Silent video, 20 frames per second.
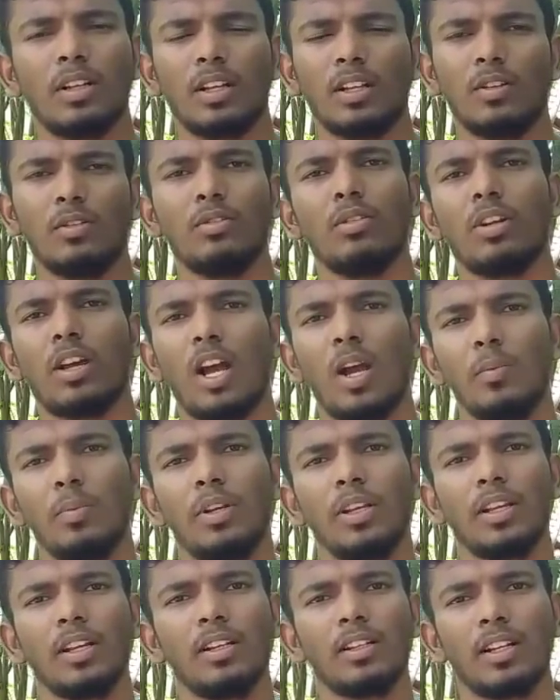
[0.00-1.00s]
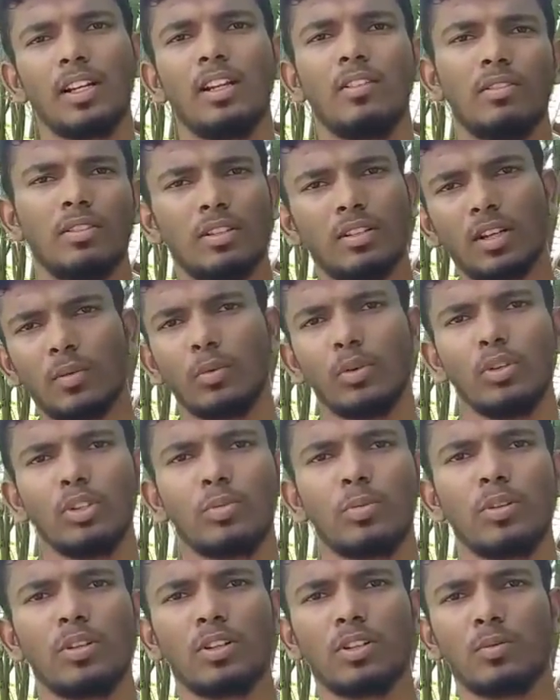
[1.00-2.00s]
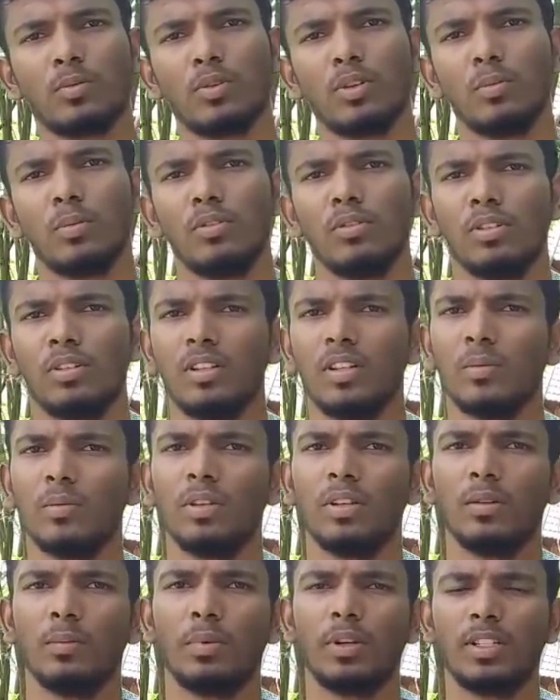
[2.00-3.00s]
அதாவது ஒரு ஆப்டிக்கல் ரிலே வந்துட்டு நம்ம யூஸ் பண்ணுறது மூலமாக வந்துட்டு நம்மளுக்கு